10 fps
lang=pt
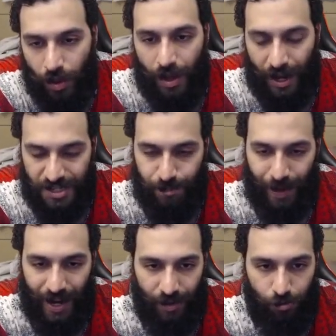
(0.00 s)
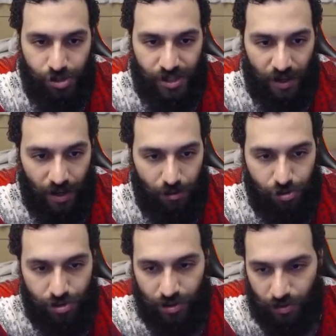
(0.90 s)
as para os, de, é,
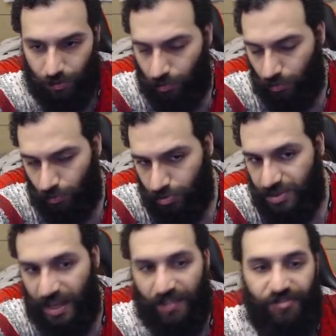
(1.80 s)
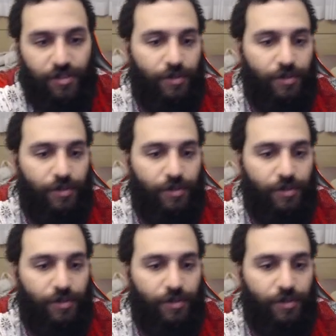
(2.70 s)
os, os death